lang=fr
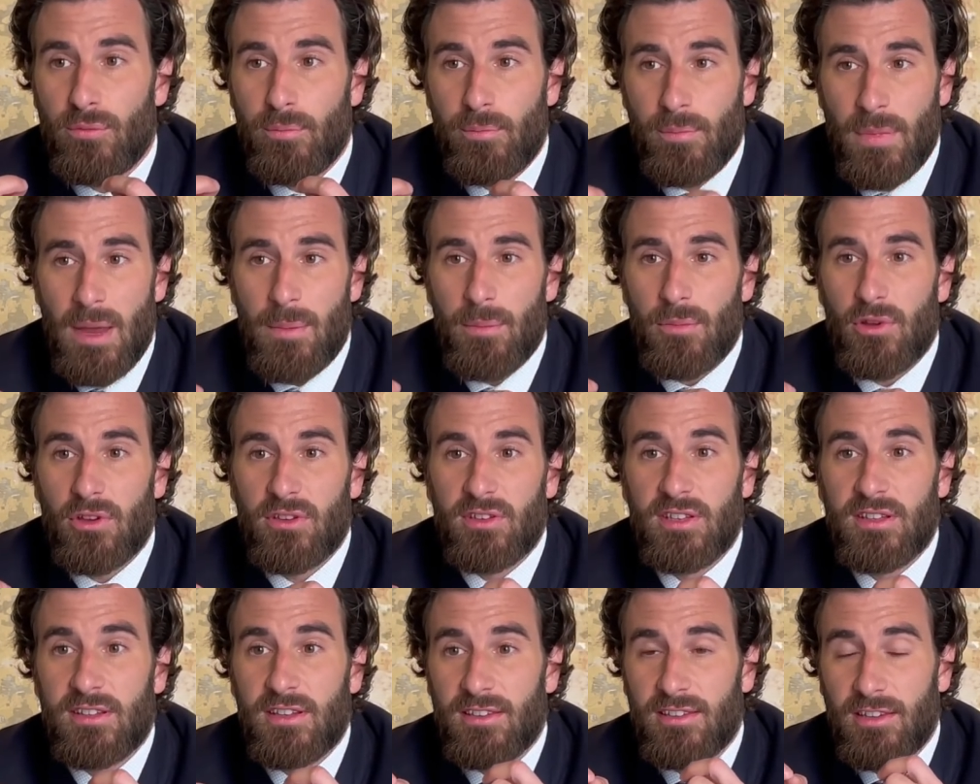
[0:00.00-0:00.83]
même que
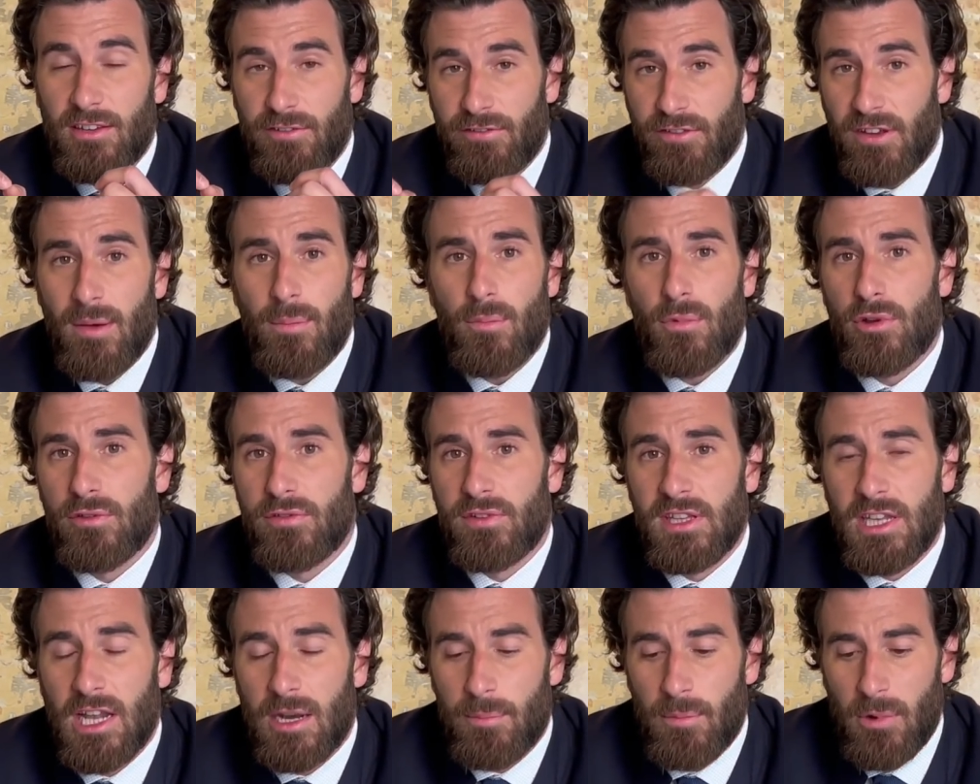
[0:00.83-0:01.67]
c'est assez faible
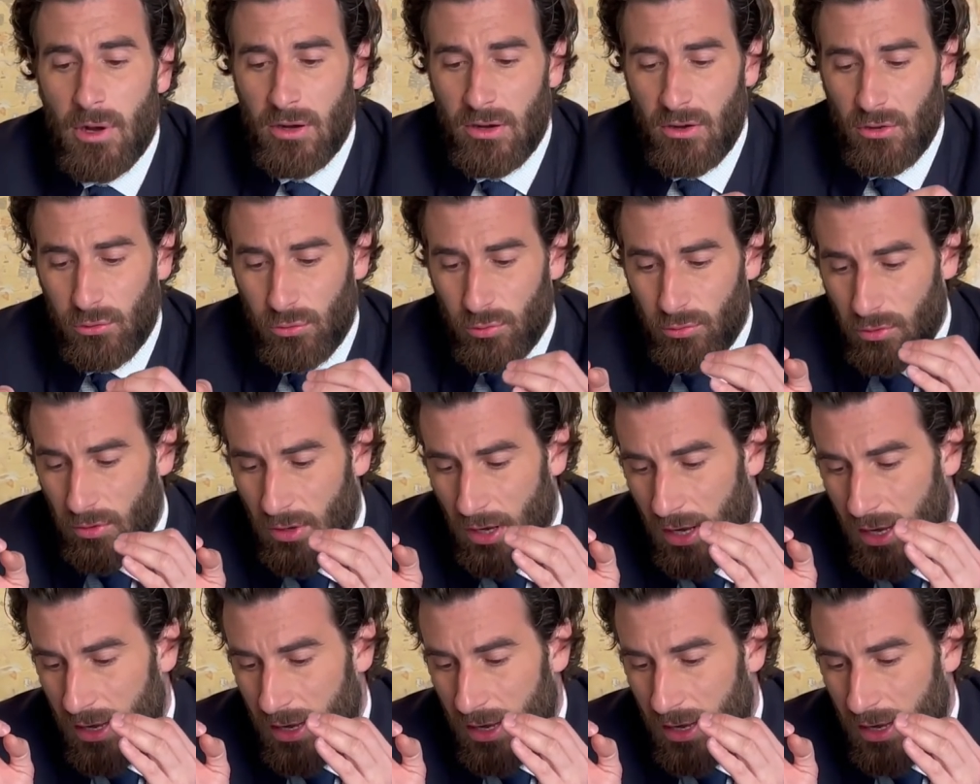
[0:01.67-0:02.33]
finalement quand on